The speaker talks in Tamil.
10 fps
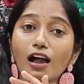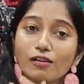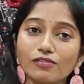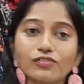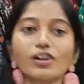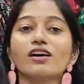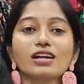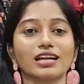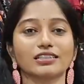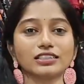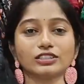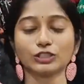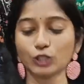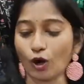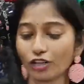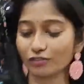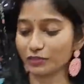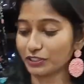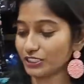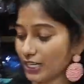அவ்வளோ கலெக்ஷன்ஸ் ஷாலுக்கு
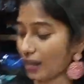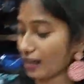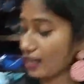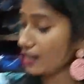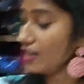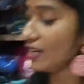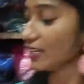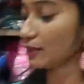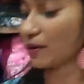வந்து வச்சுருக்காங்க இந்த